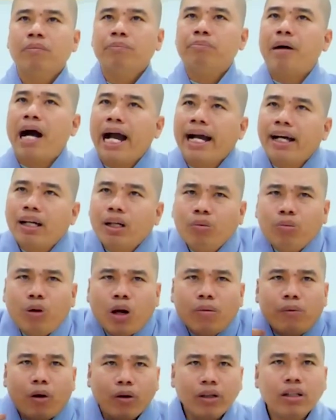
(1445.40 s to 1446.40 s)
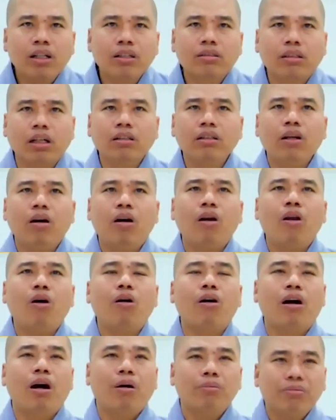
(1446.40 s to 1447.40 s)
Mạng lúc đó mỗi người tự
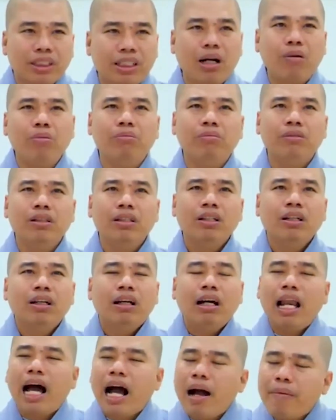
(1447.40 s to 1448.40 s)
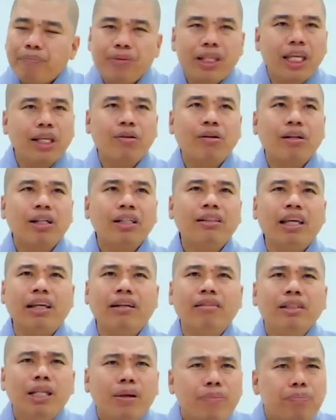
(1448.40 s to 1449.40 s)
lo còn không xong, làm gì có cái
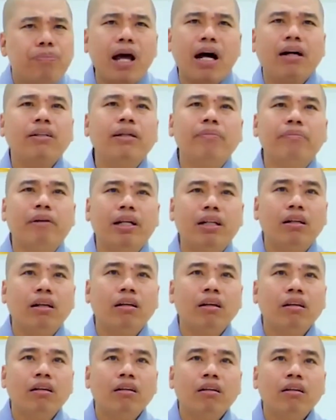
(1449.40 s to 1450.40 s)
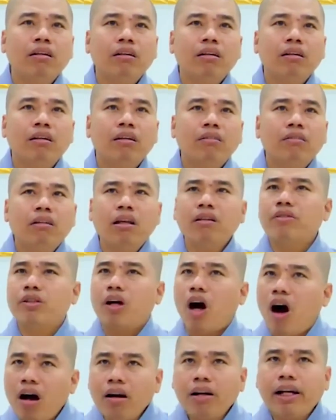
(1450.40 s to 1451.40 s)
chuyện giúp đỡ cho mình. Nên
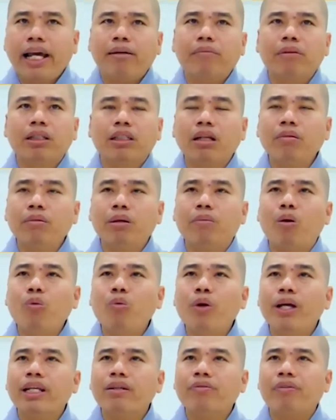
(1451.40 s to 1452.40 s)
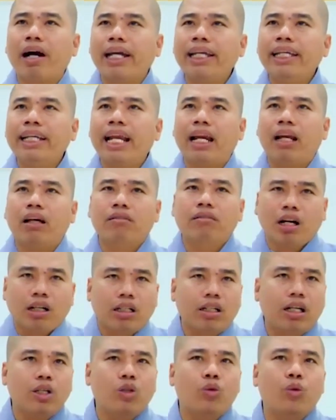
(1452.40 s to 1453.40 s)
rõ ràng mình tính vào bổn nguyện Đức Phật A Di Đà là
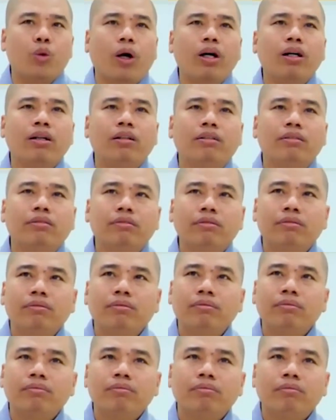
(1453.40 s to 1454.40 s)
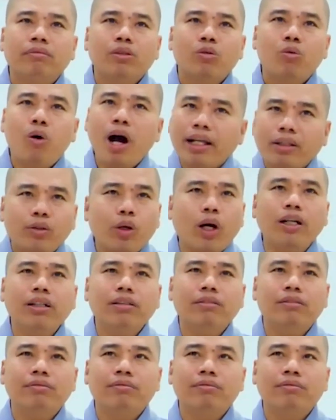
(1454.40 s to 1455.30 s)
cực kỳ chuẩn, quá chuẩn.